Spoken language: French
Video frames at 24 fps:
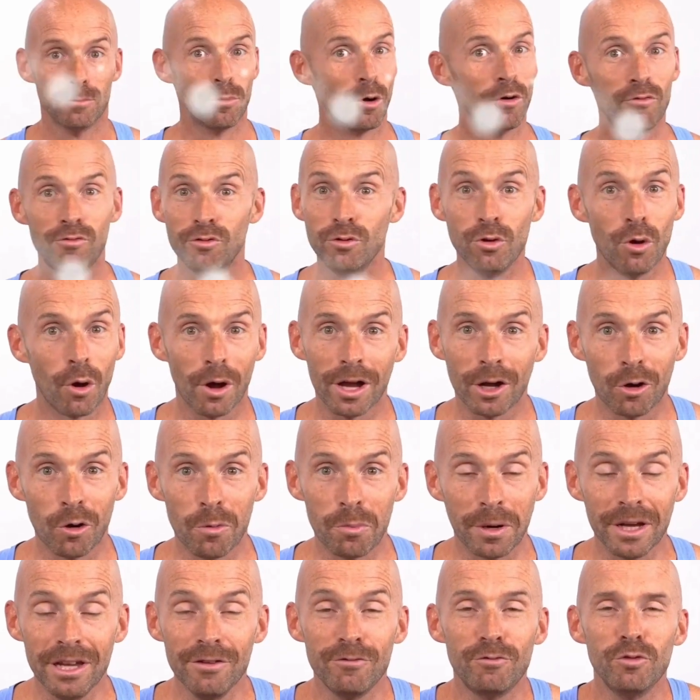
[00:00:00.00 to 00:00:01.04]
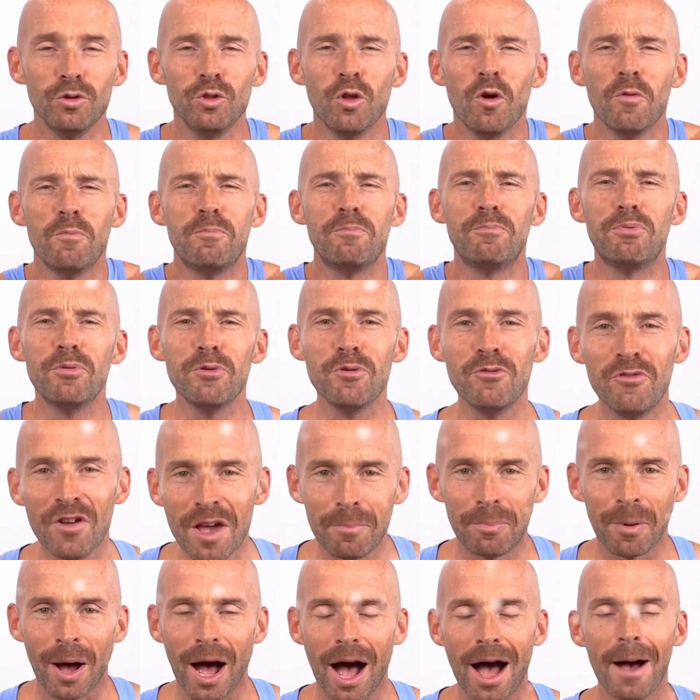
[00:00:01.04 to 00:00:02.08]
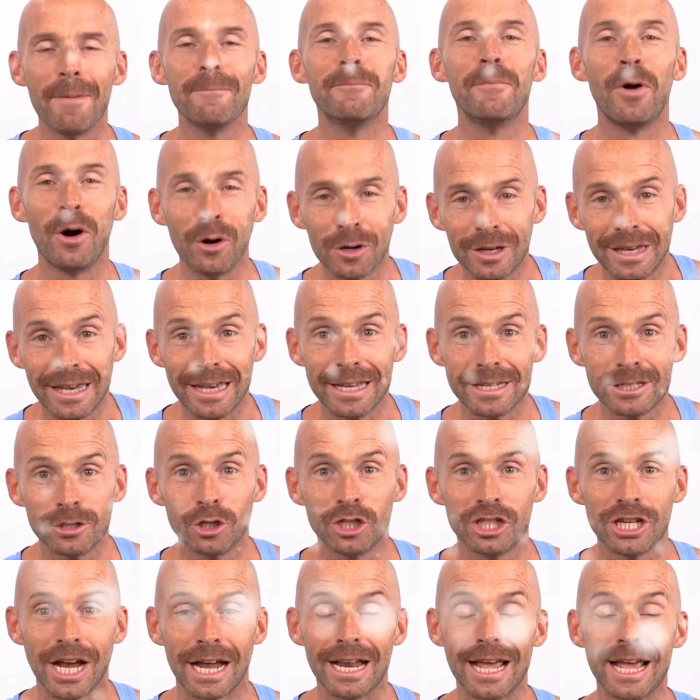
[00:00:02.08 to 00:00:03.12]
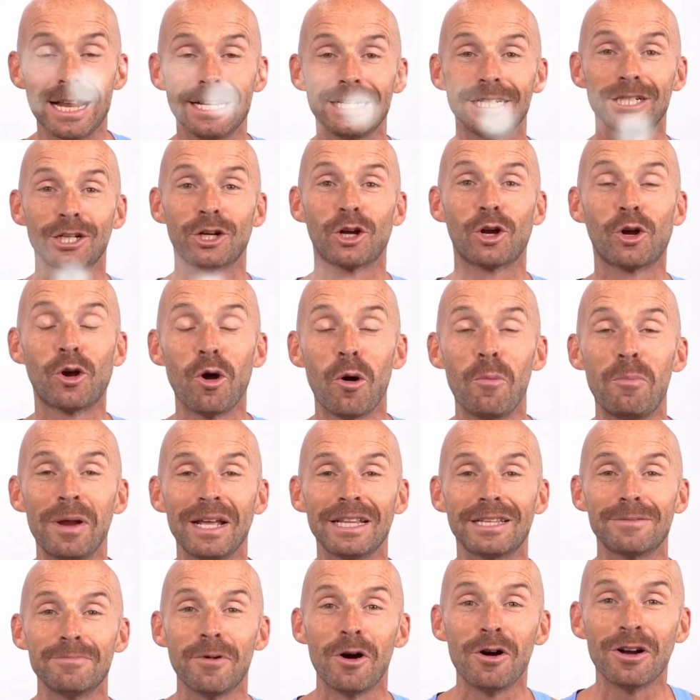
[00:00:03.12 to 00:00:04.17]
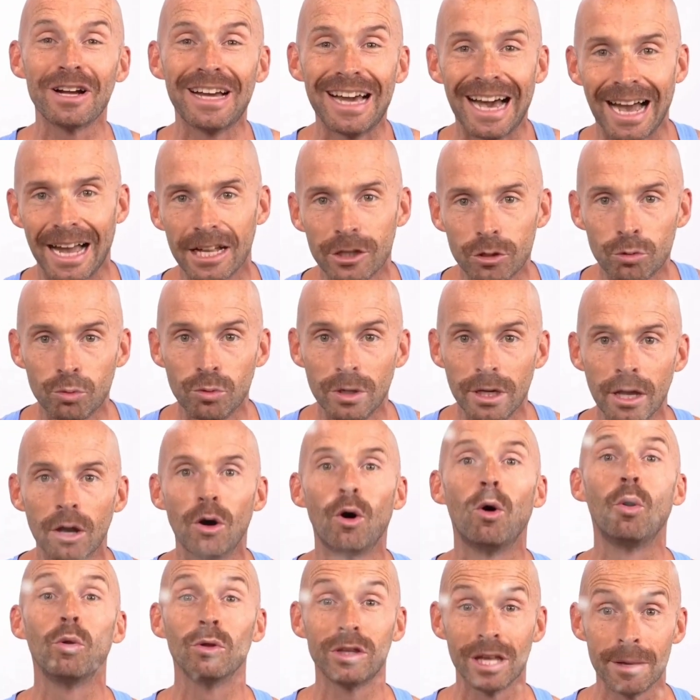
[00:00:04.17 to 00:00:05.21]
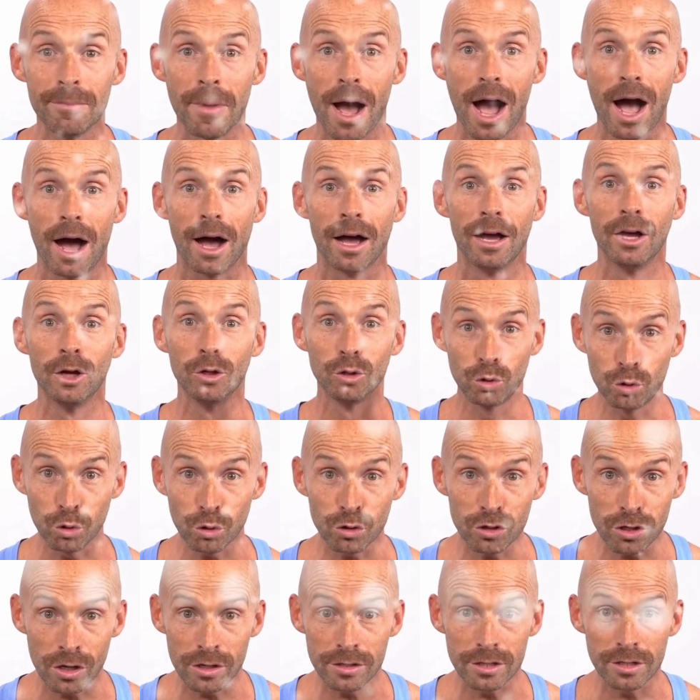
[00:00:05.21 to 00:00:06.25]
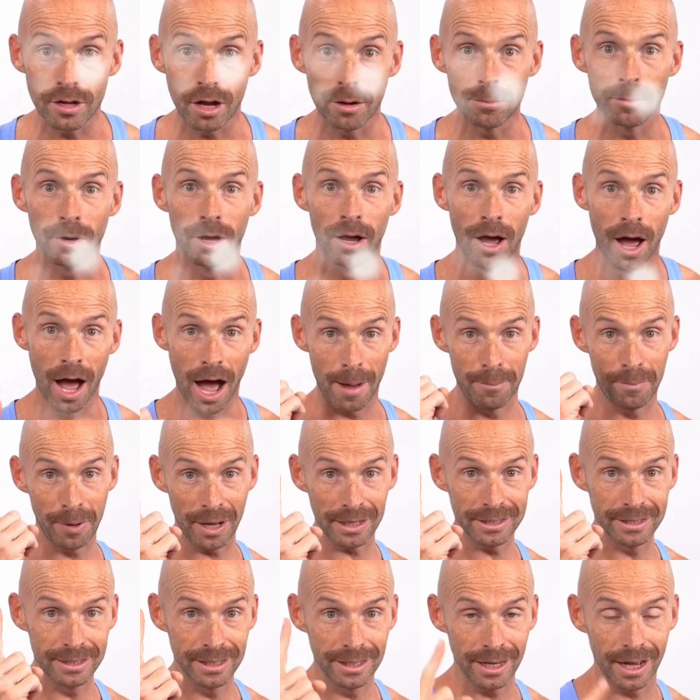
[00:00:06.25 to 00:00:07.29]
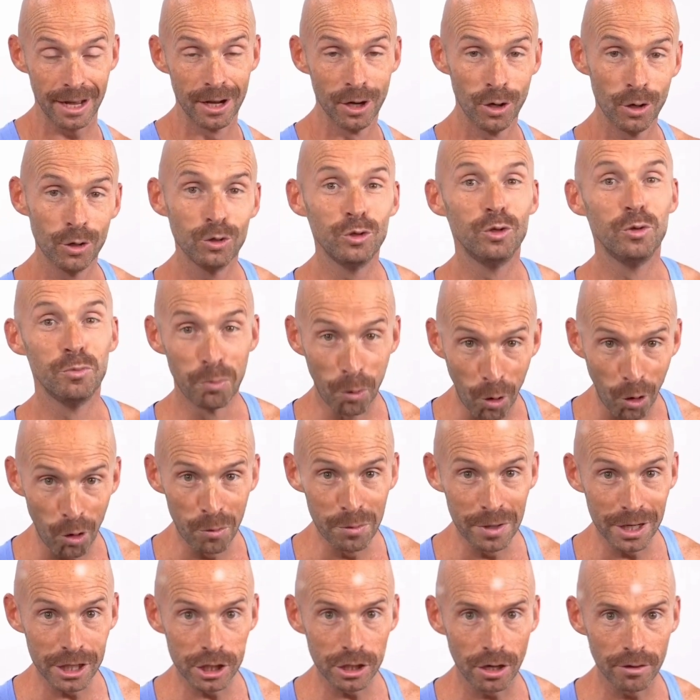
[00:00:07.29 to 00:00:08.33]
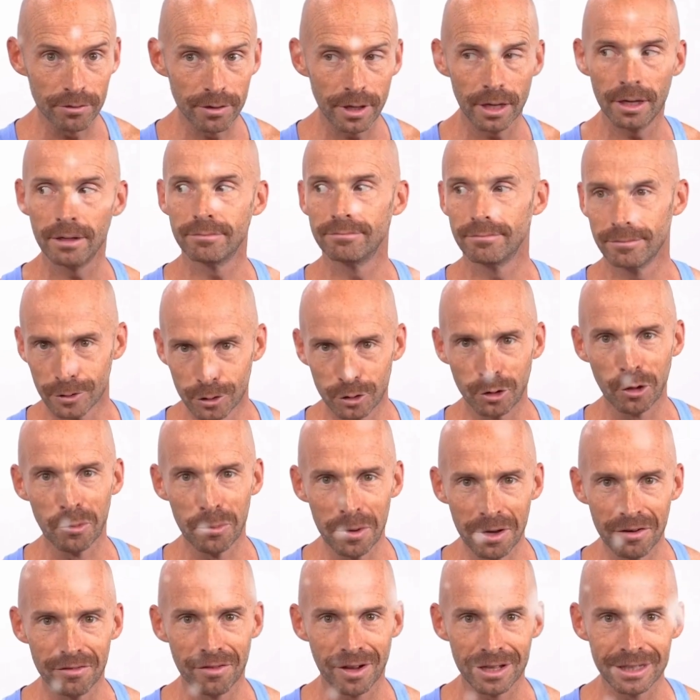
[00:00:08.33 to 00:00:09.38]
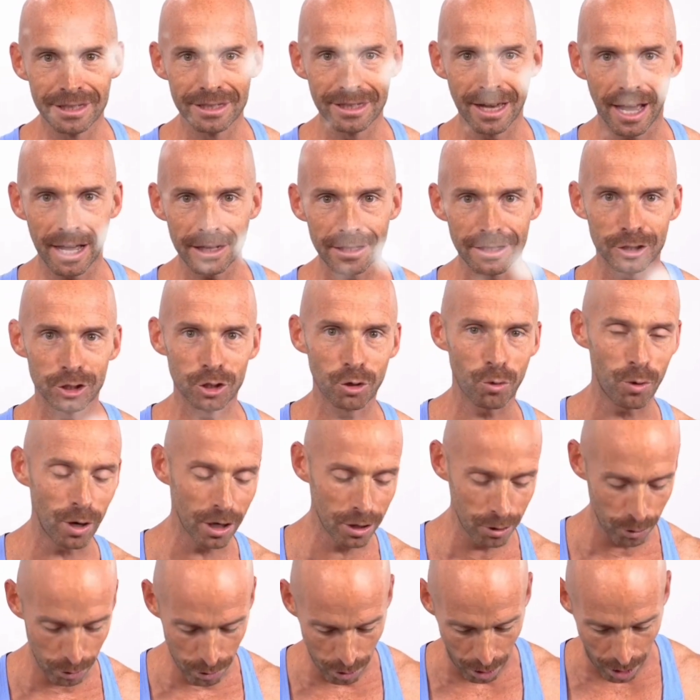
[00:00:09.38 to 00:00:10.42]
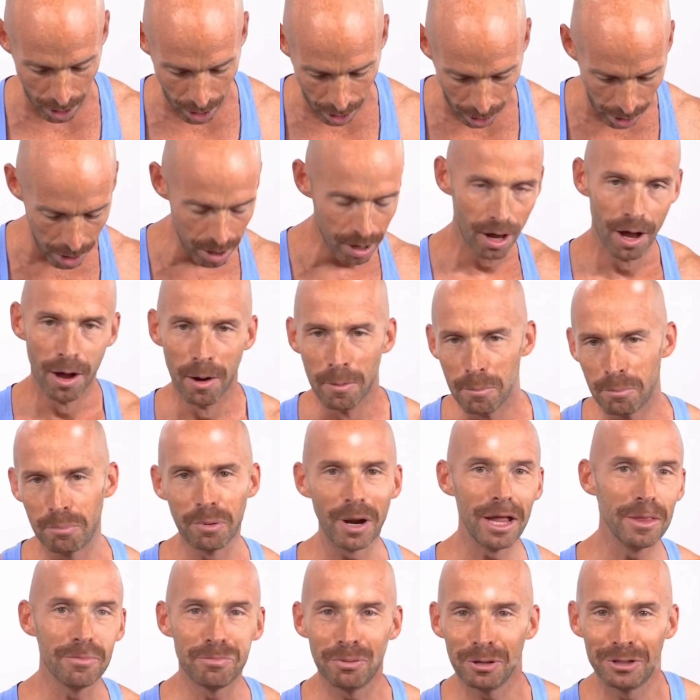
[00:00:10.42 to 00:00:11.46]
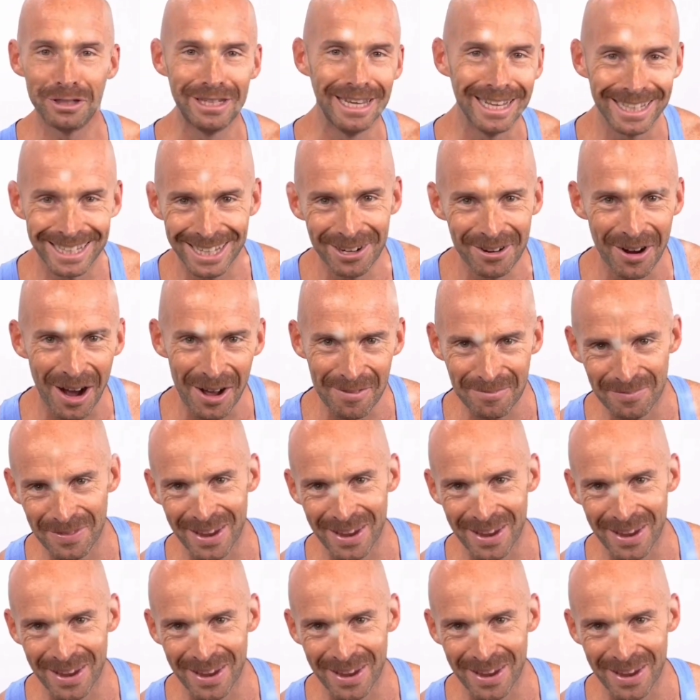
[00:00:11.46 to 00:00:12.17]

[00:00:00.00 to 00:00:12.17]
Bon, vous l'aurez compris, vous ne pouvez pas manquer ce challenge complètement gratuit. On démarre tous ensemble à partir du 1er janvier 2024. Je crois qu'on aura plein de petits kilos à